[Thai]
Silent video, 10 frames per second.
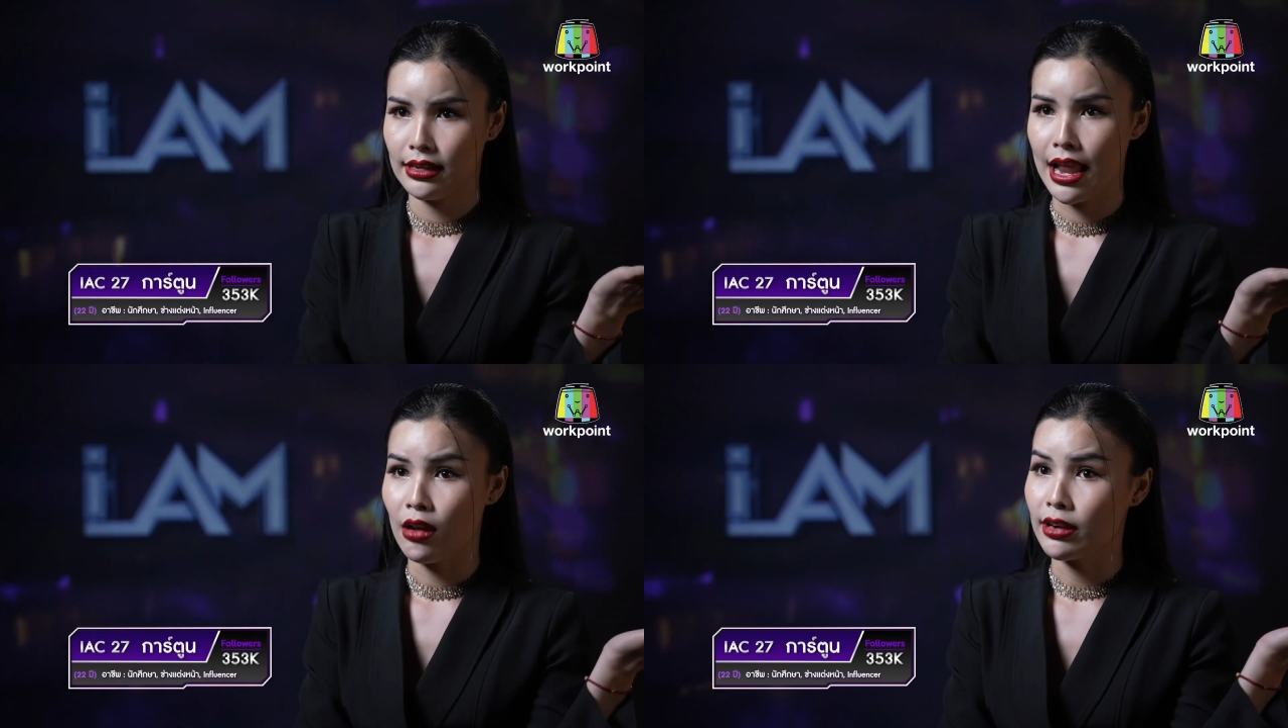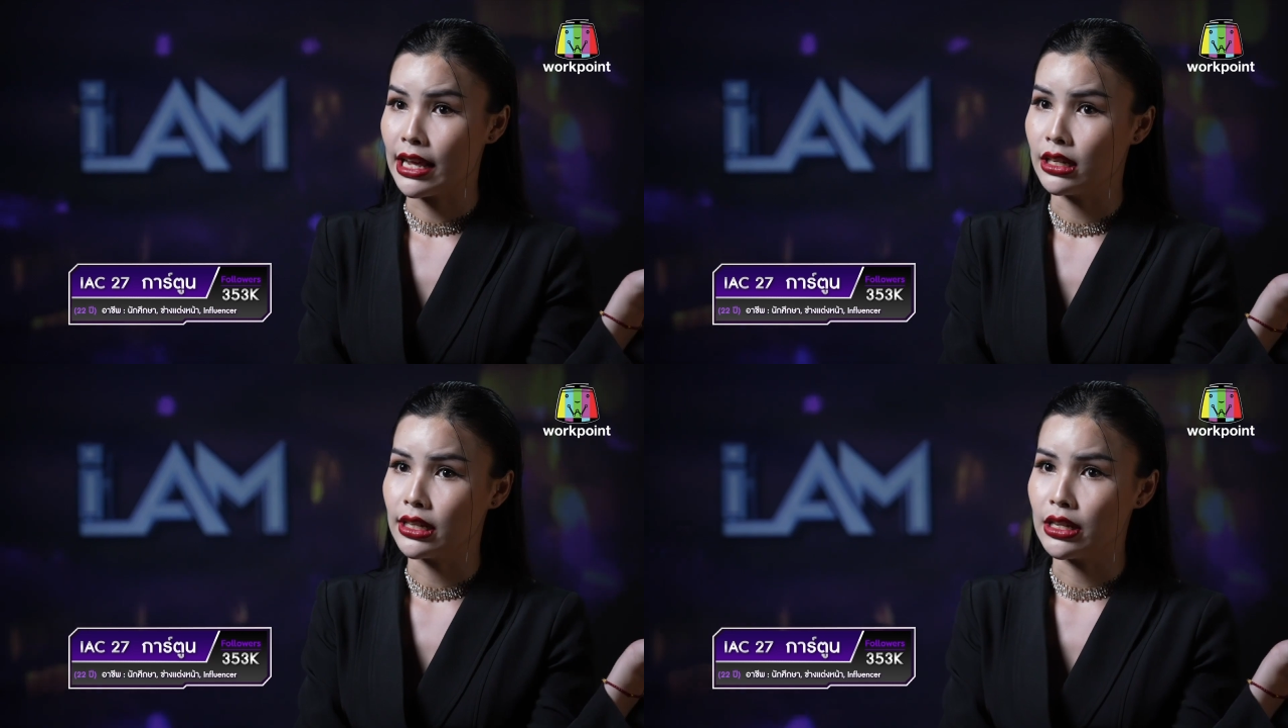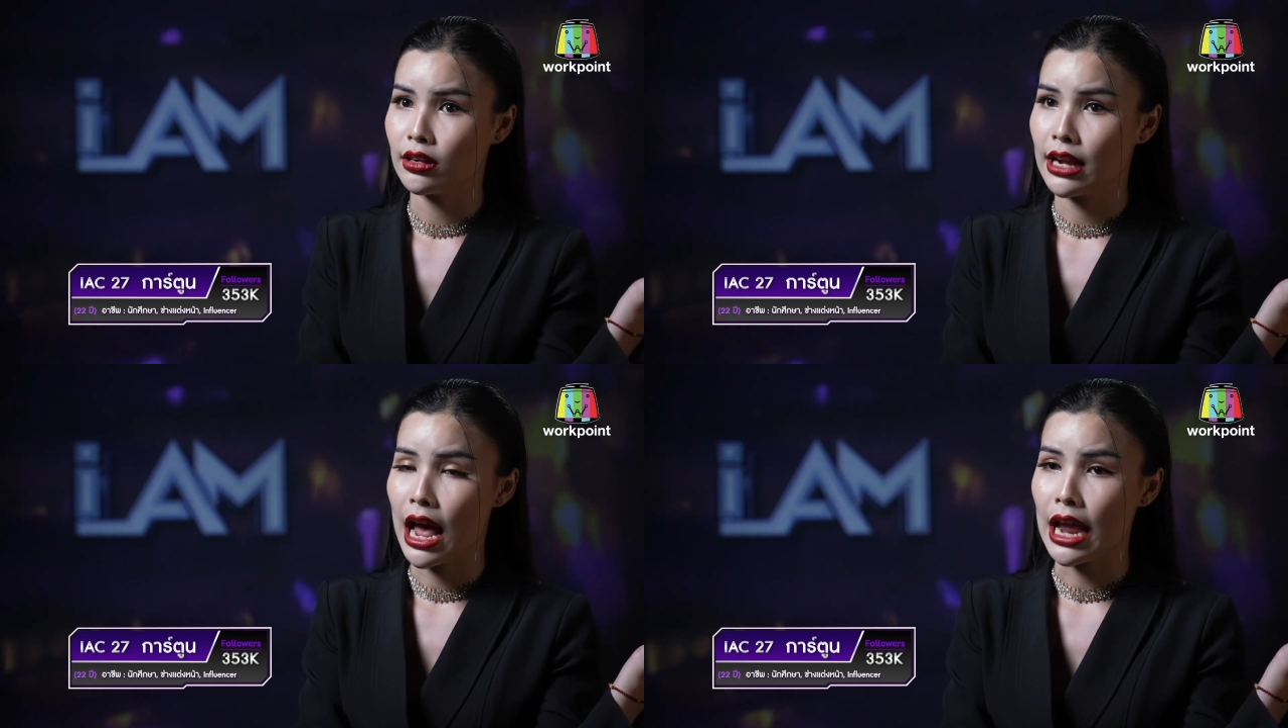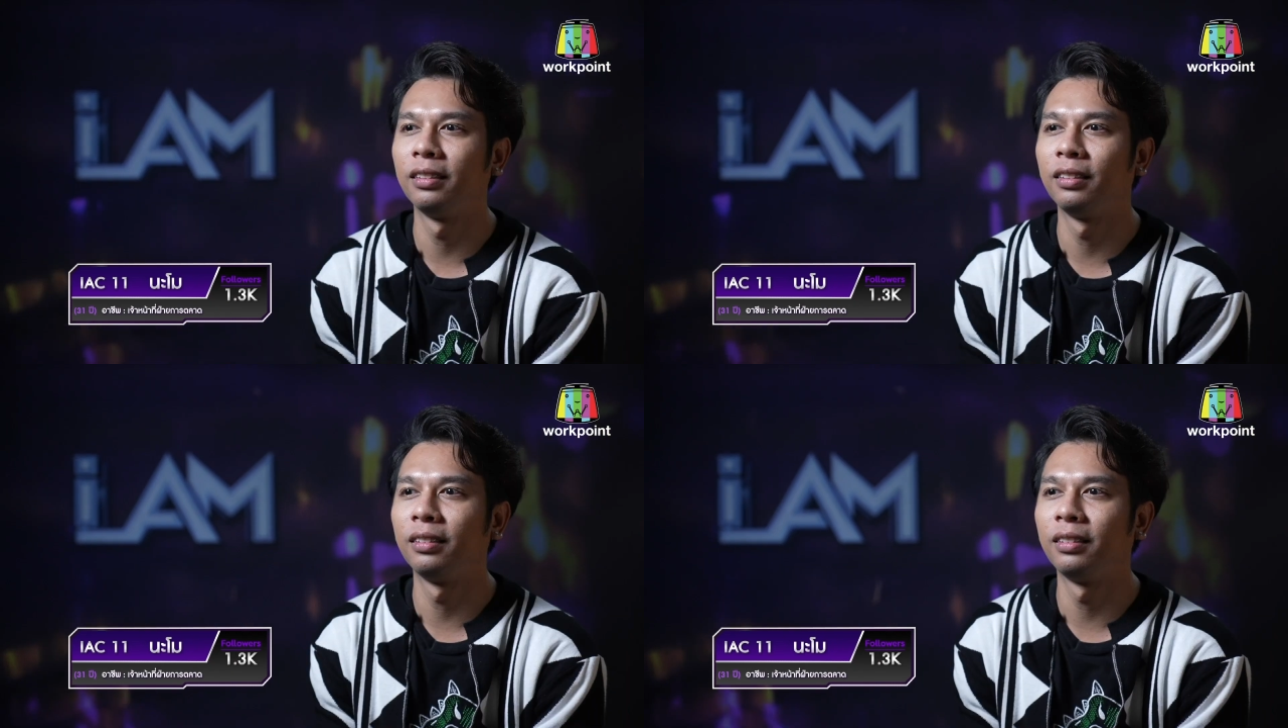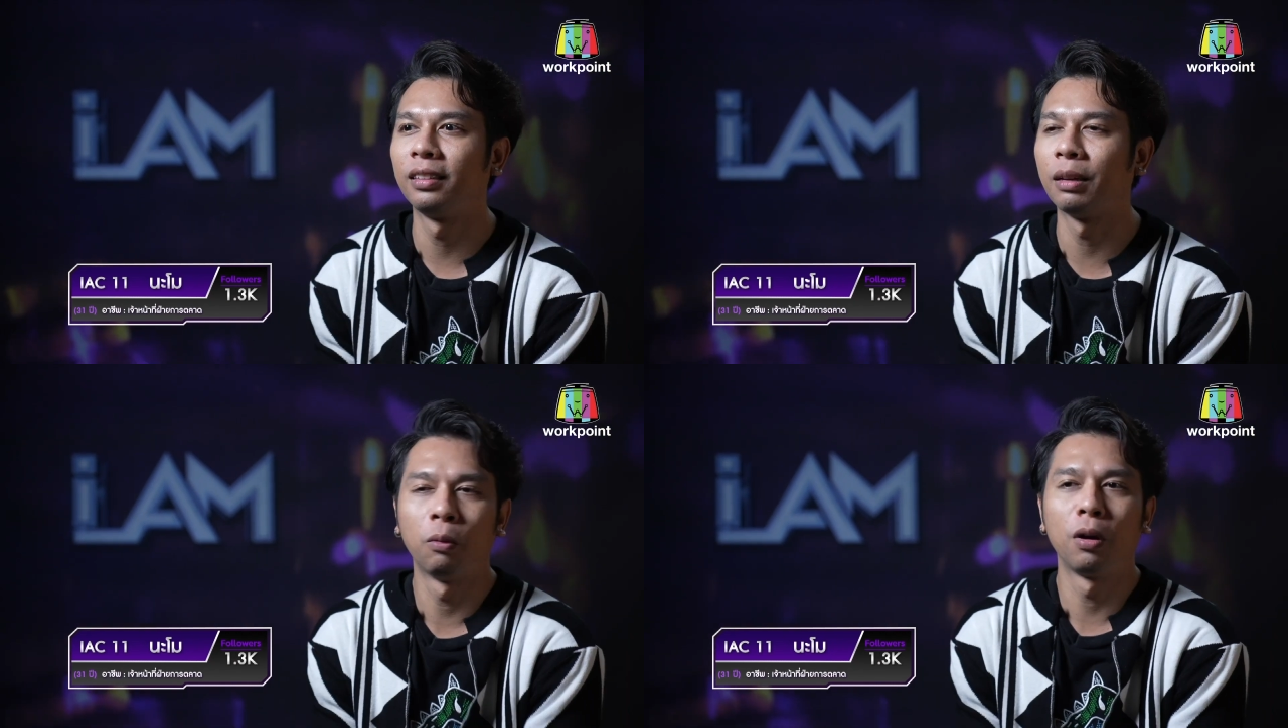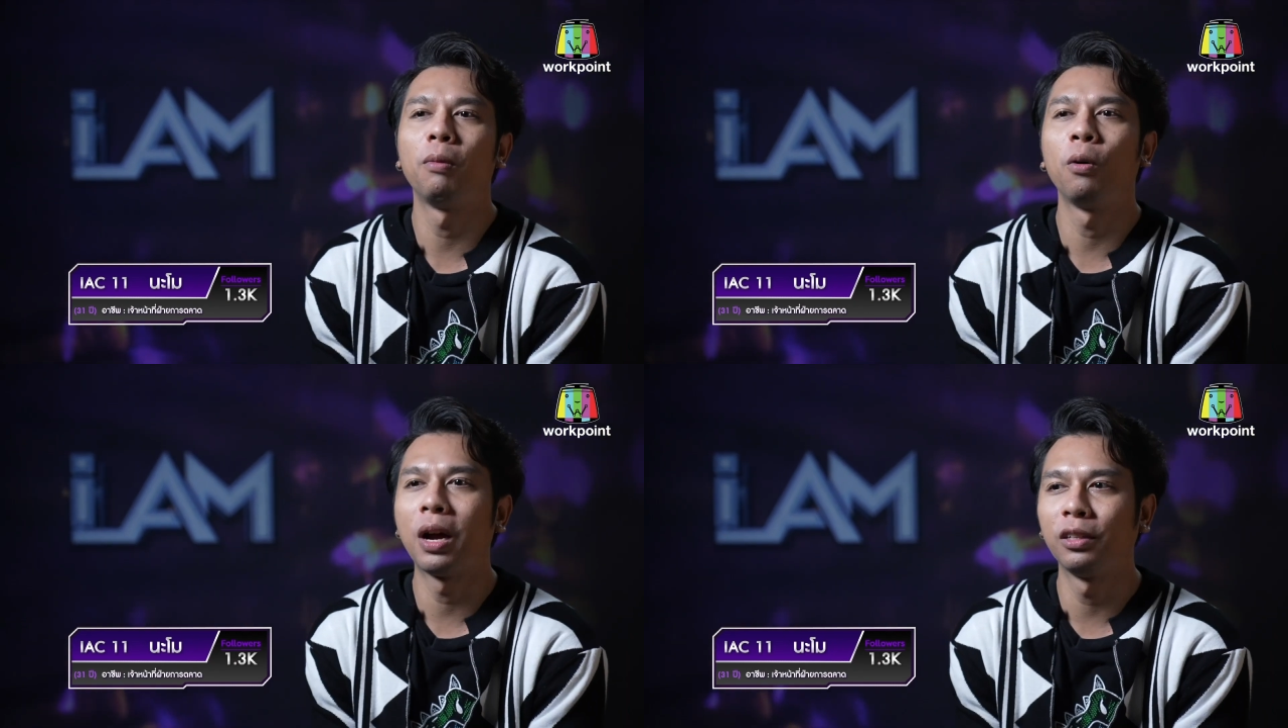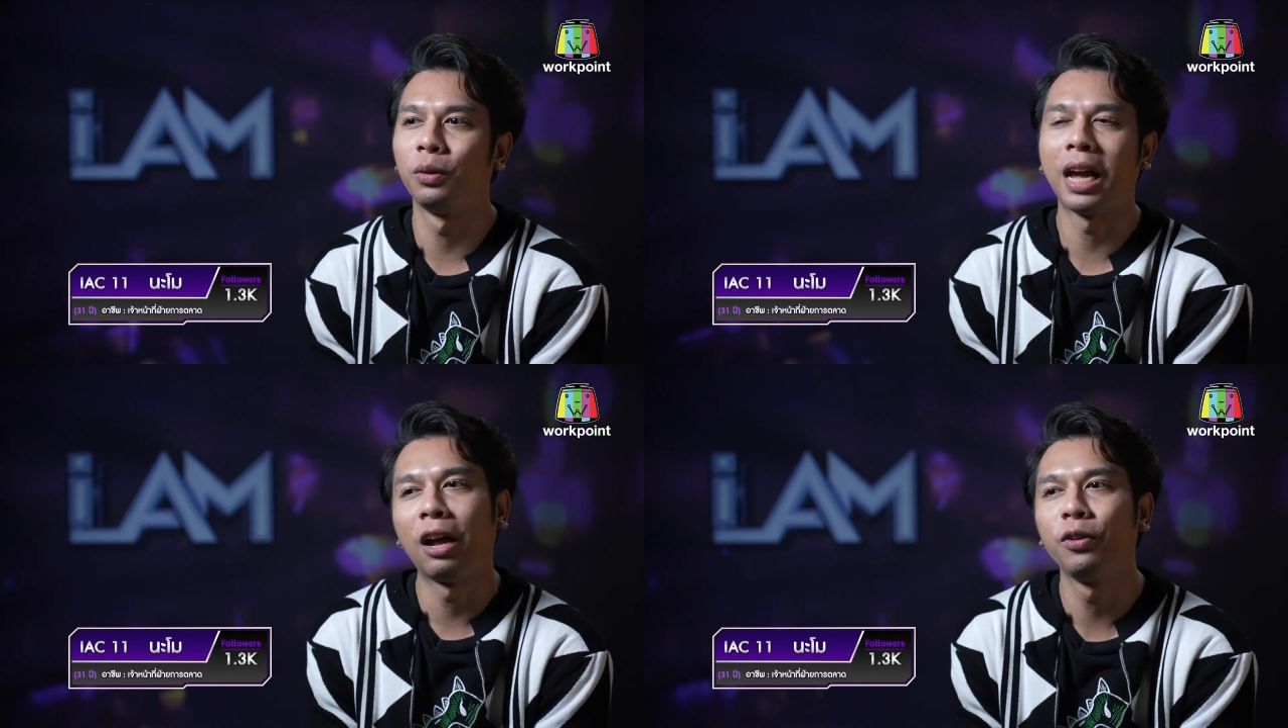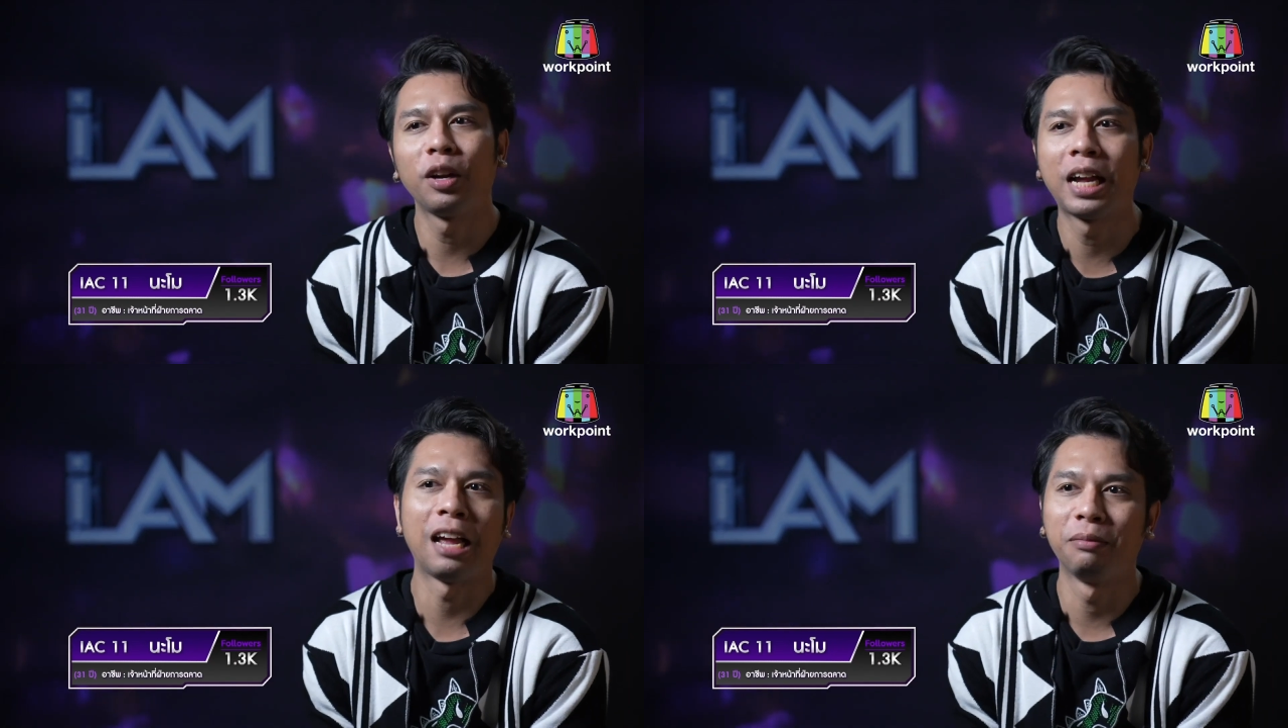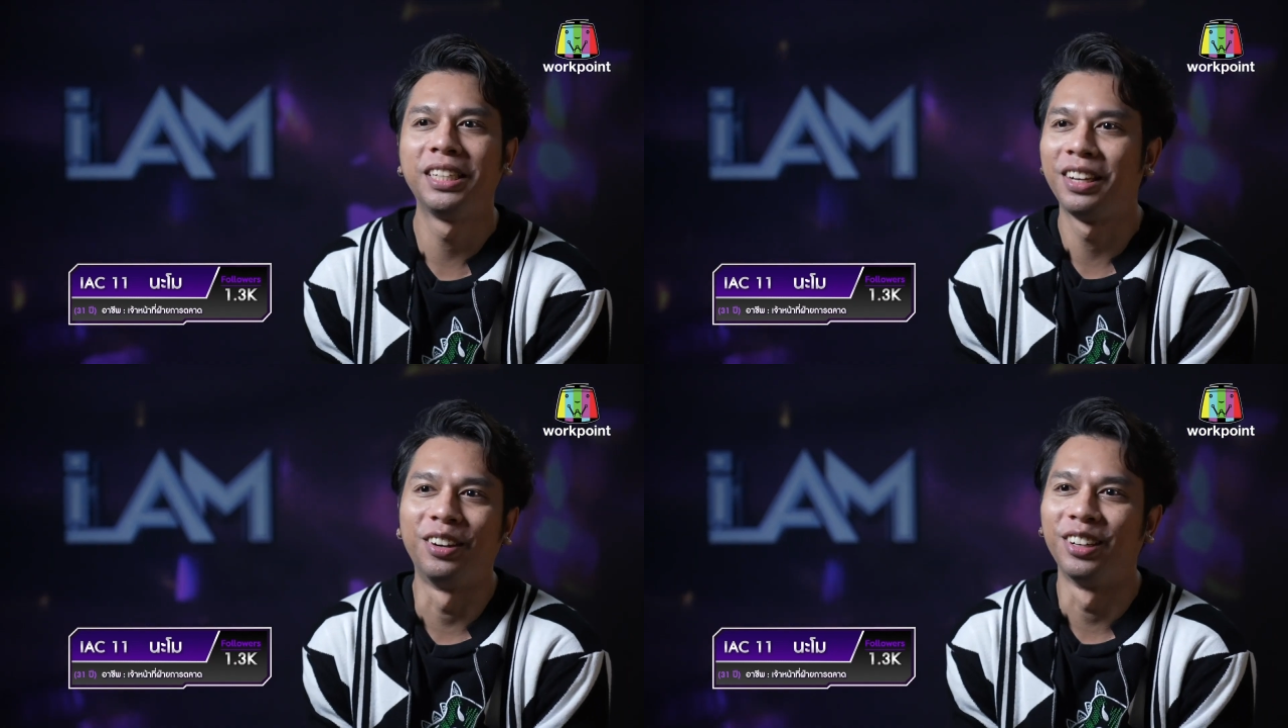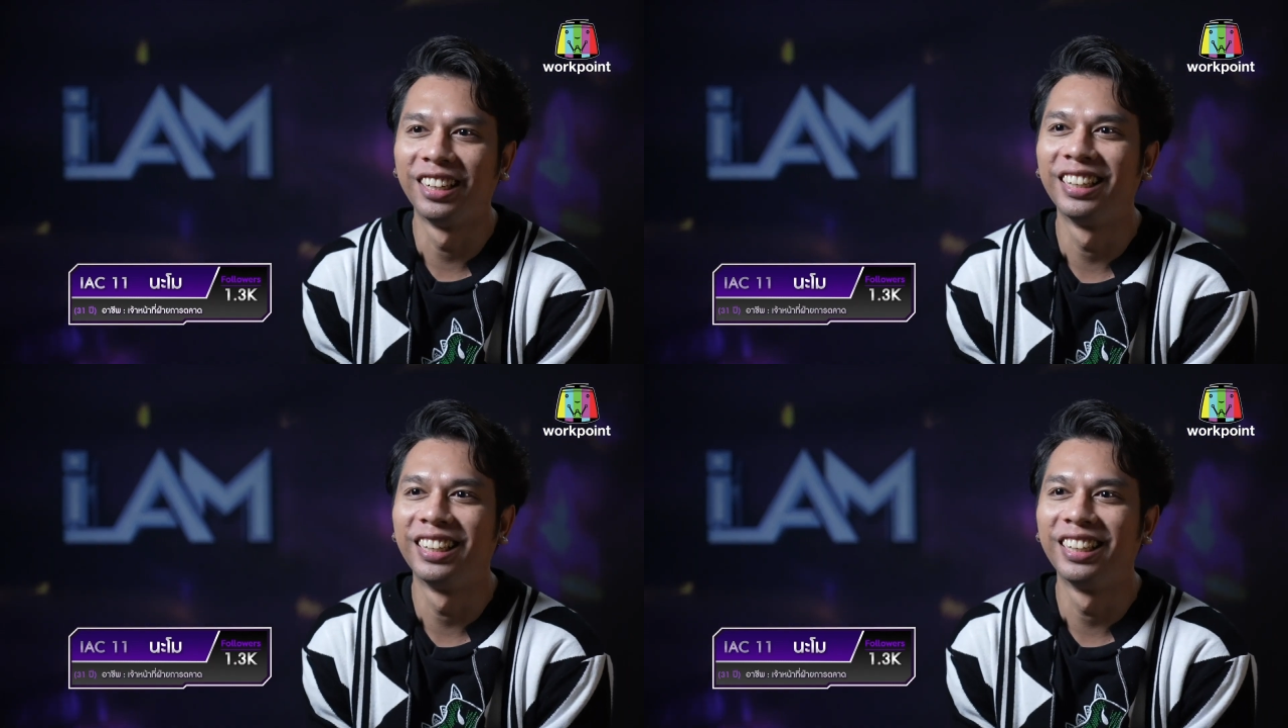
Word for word: แล้วไหนเอ่ยยอดขายแต่ผมก็มองว่าสุดท้ายเอายอดขายไม่ใช่หรอ